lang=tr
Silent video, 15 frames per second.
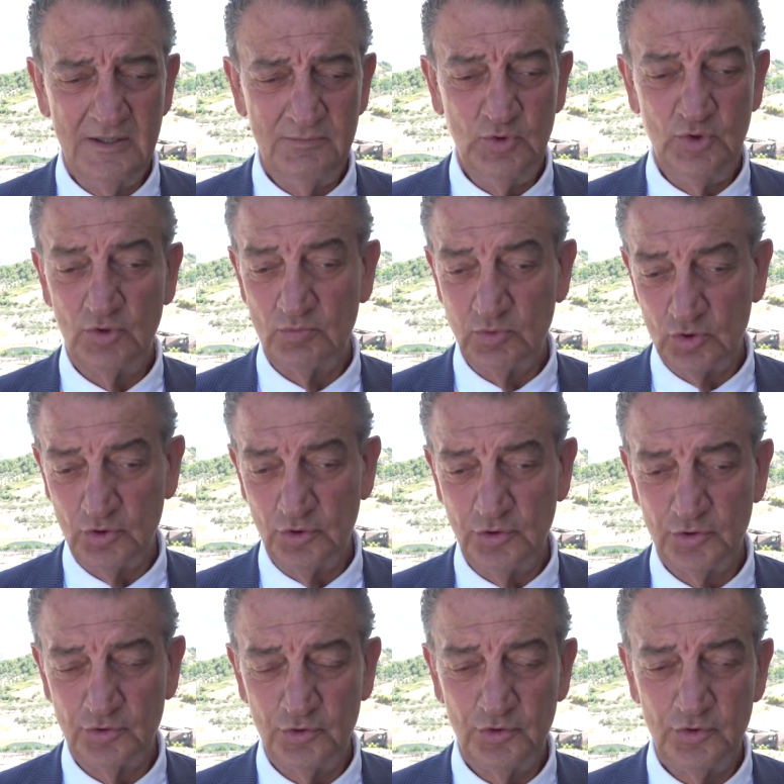büyük
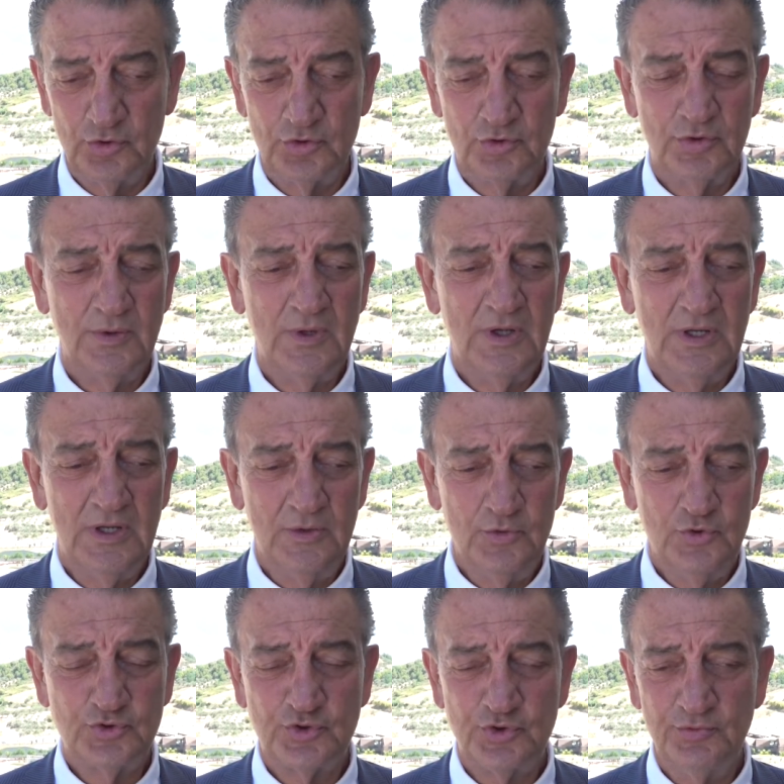mutluluk duyduk.
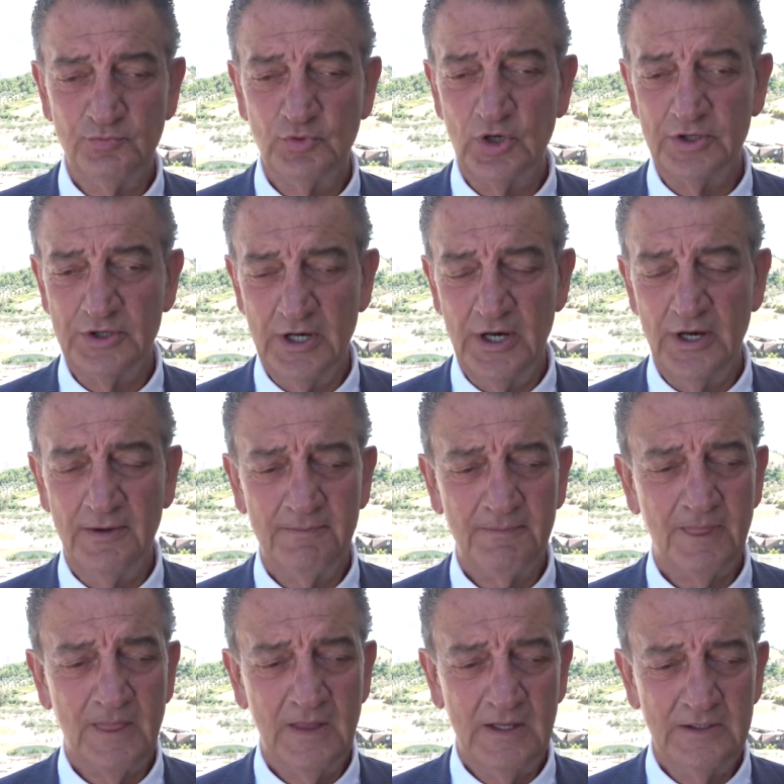Üç gün burada
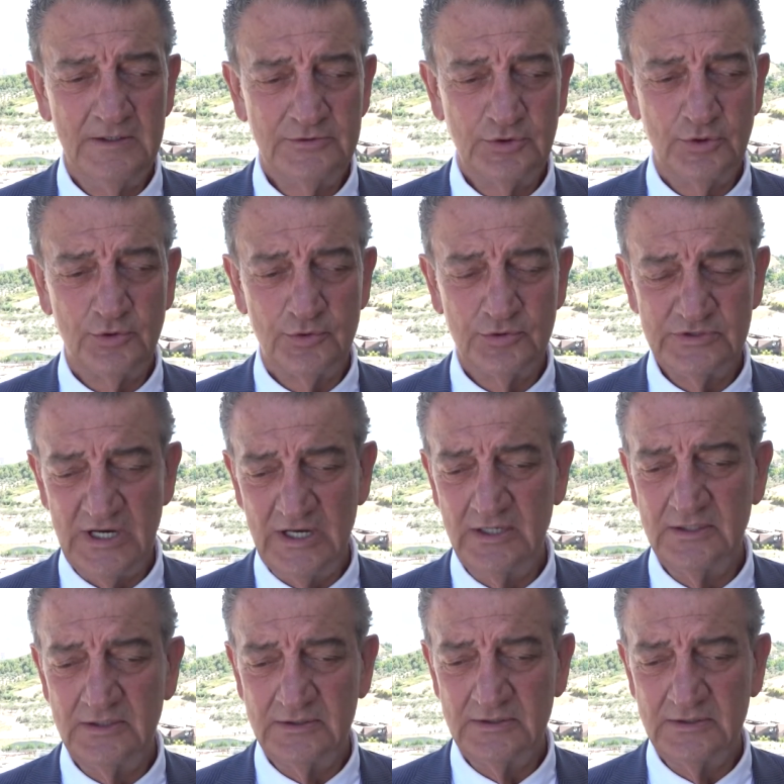çok güzel